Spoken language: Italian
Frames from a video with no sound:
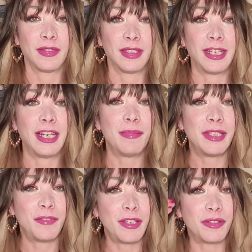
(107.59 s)
che
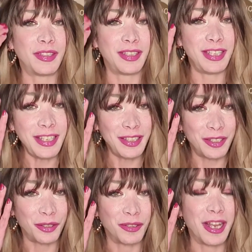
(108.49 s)
l'emisfero
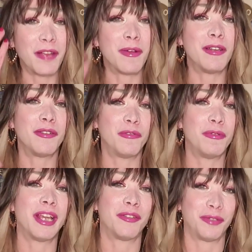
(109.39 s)
sinistro è quello in cui
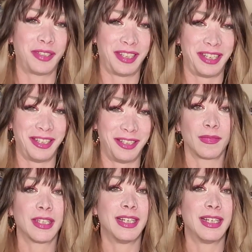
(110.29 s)
hanno sede